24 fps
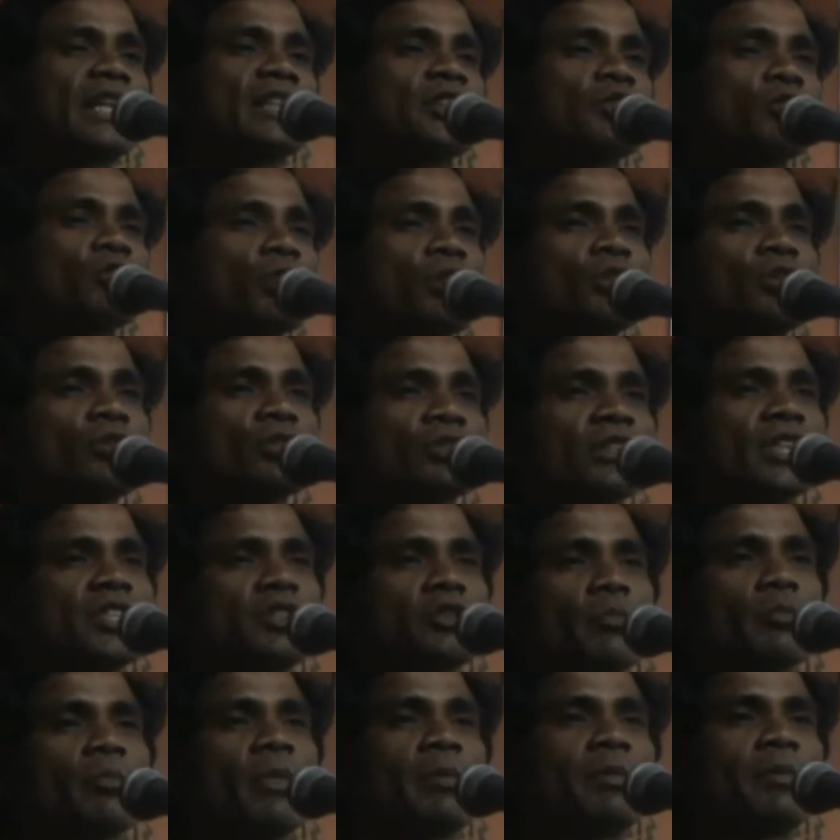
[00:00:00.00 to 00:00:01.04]
সাথে জড়িত
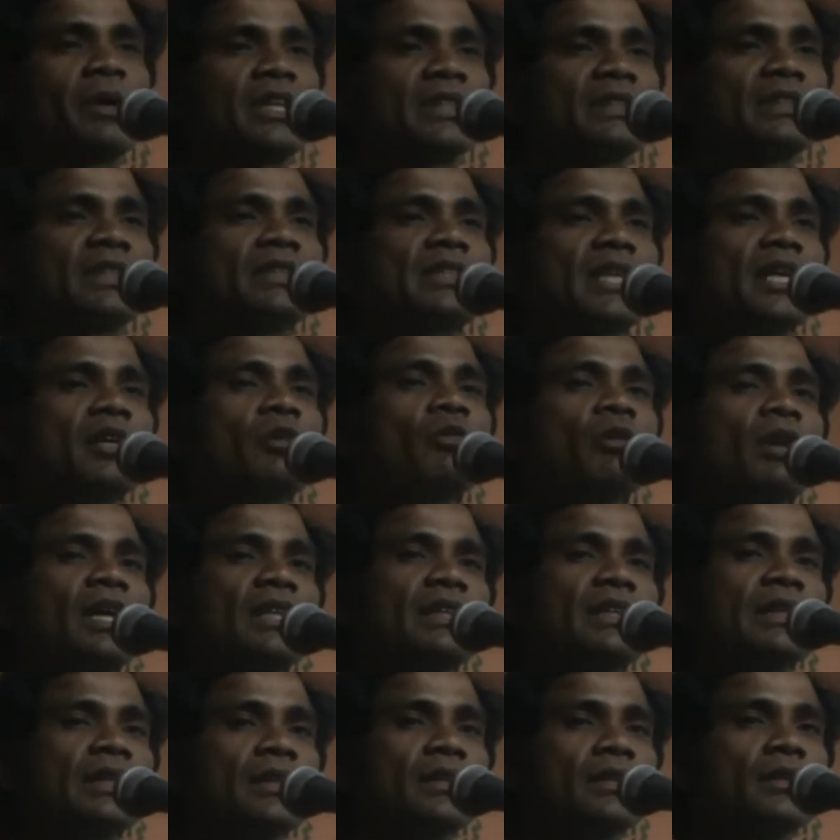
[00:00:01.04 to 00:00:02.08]
যেসব ব্যাপার আছে
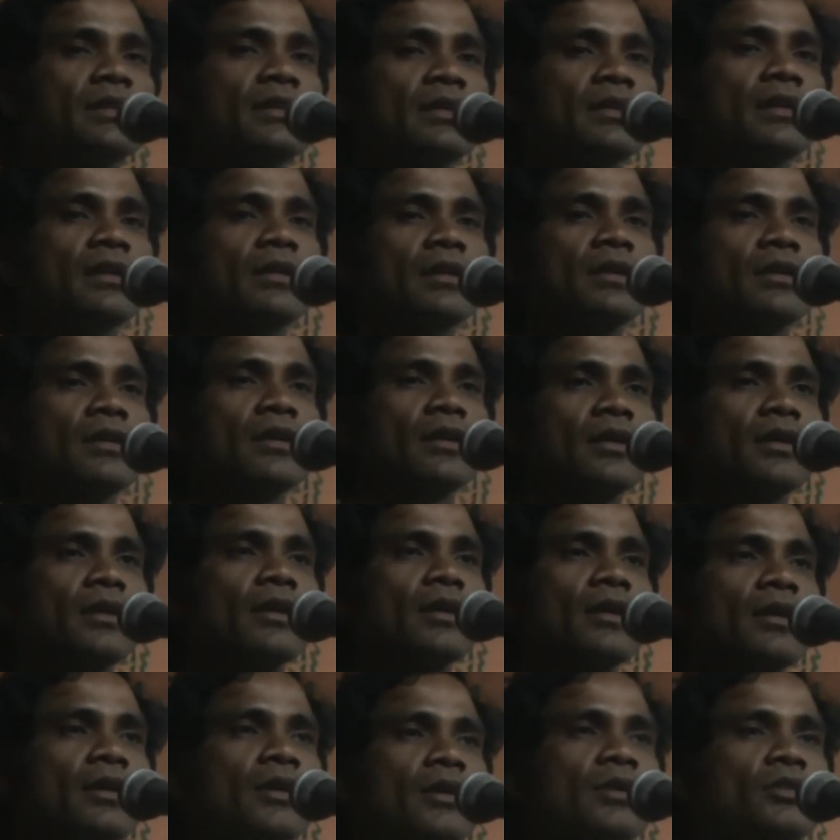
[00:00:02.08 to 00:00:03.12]
সেইগুলাতে
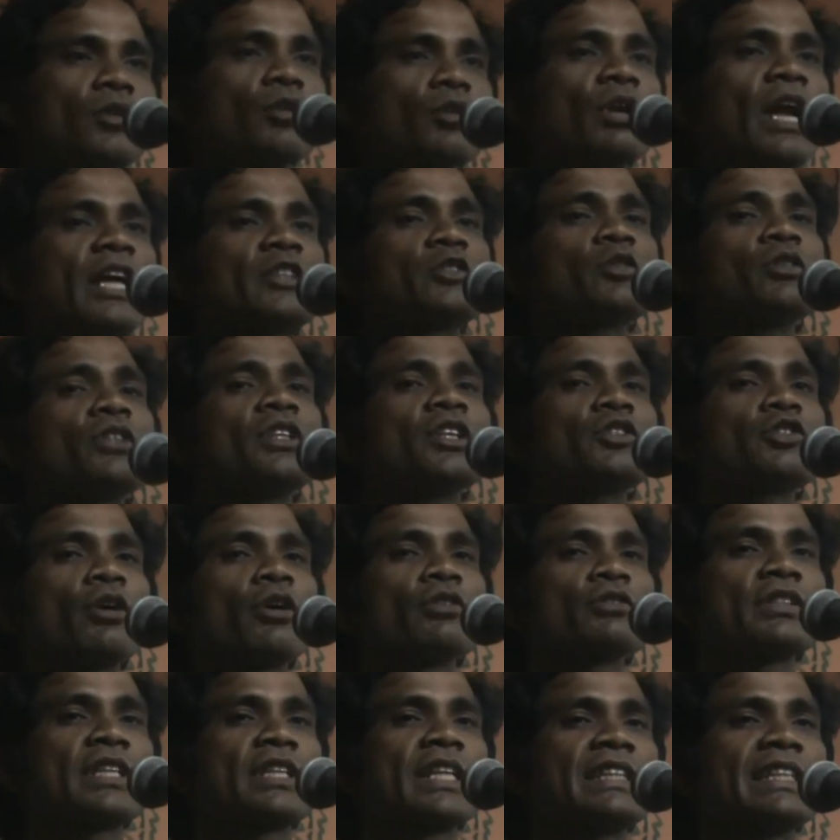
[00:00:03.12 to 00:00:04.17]
তো রাজনৈতিক
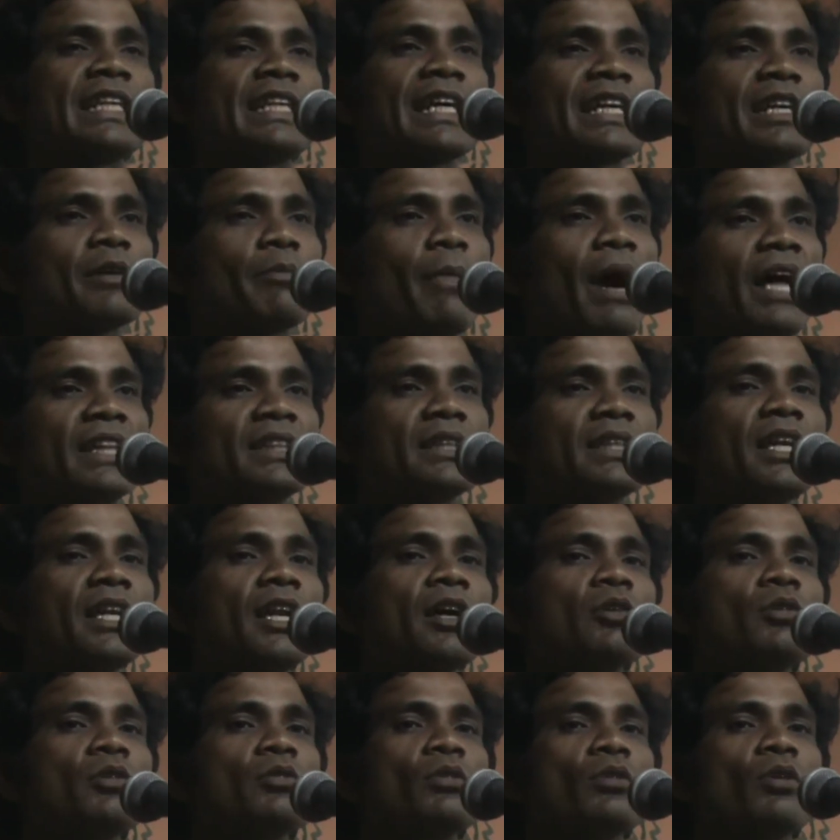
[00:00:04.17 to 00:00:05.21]
সংস্কৃতিটাকে বাদ
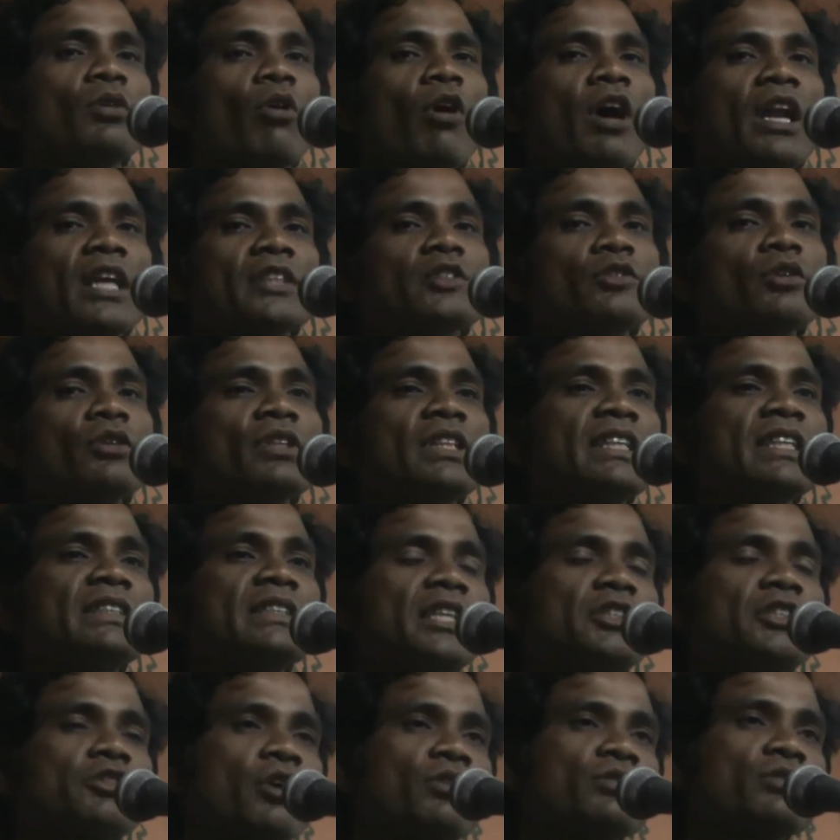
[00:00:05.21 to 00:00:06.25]
দিলেও অরাজনৈতিক যে
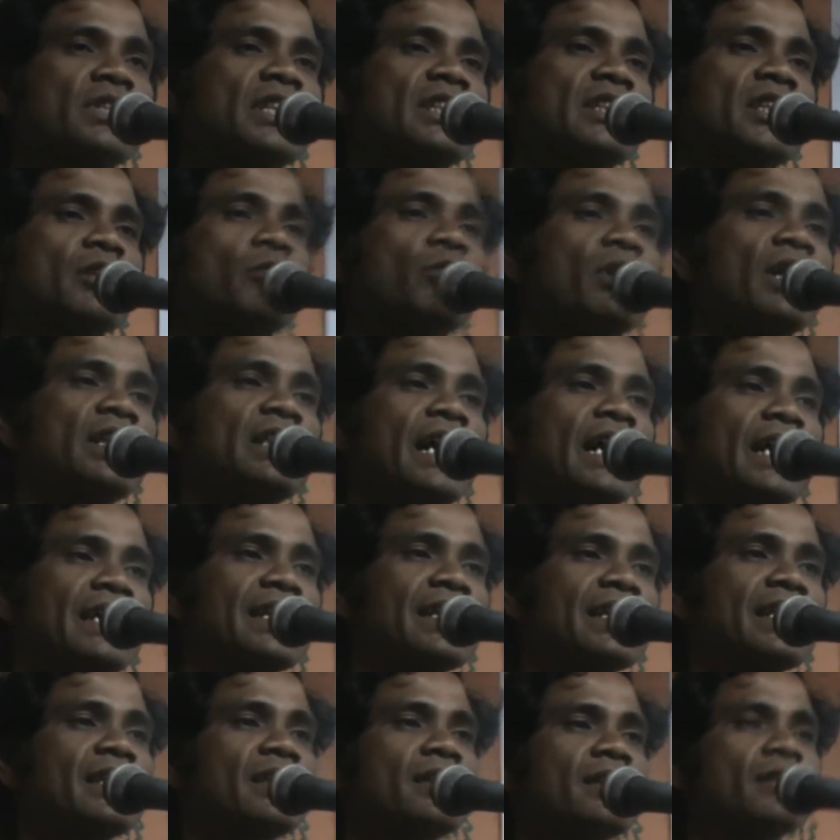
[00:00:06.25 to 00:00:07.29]
সংস্কৃতিগুলো
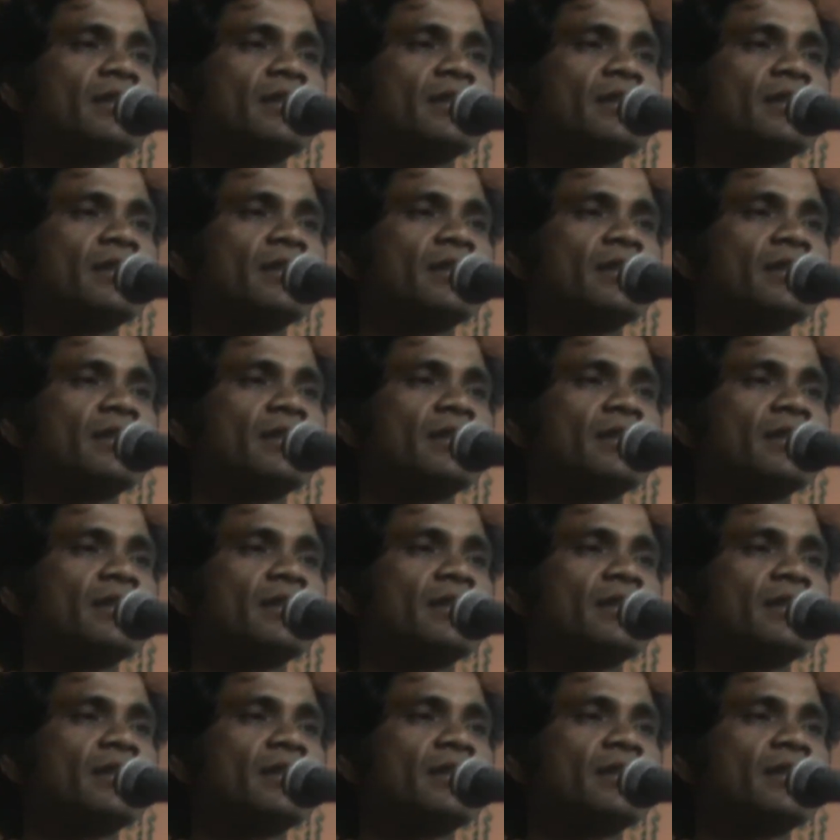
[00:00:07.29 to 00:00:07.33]
থাকে